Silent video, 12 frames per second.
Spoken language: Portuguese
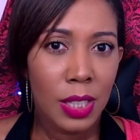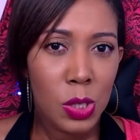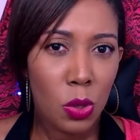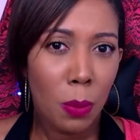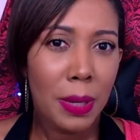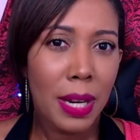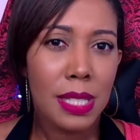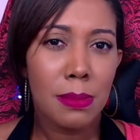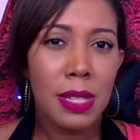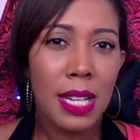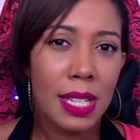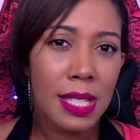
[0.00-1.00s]
sobre as
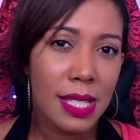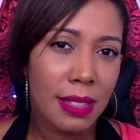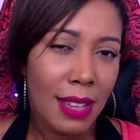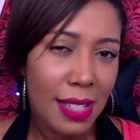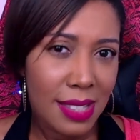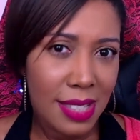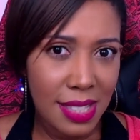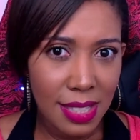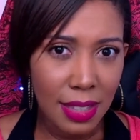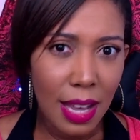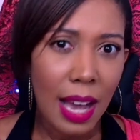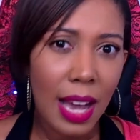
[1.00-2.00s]
minhas
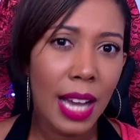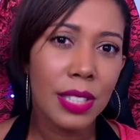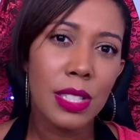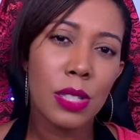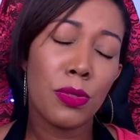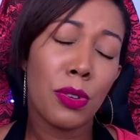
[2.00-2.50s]
necessidades,